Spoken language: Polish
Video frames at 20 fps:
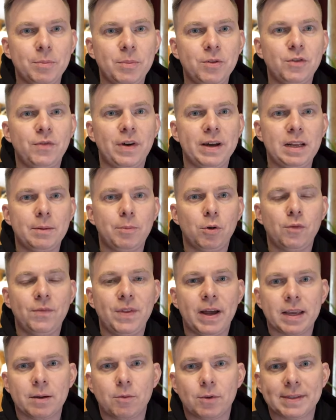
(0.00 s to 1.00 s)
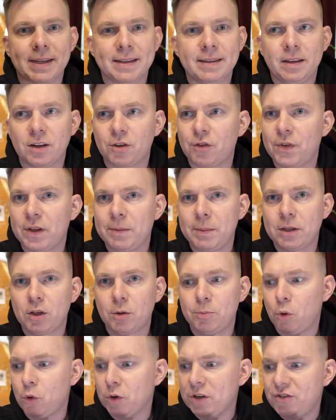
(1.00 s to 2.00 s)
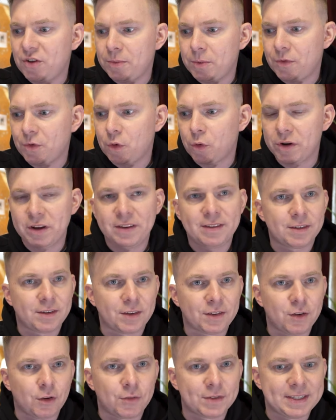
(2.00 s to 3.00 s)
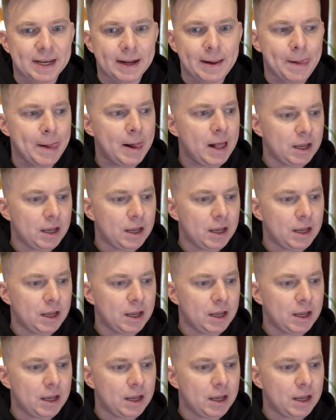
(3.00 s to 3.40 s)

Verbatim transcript: będzie fajne porównanie, bo ostatni nasz filmik to było Idziemy w góry z Sosnowca,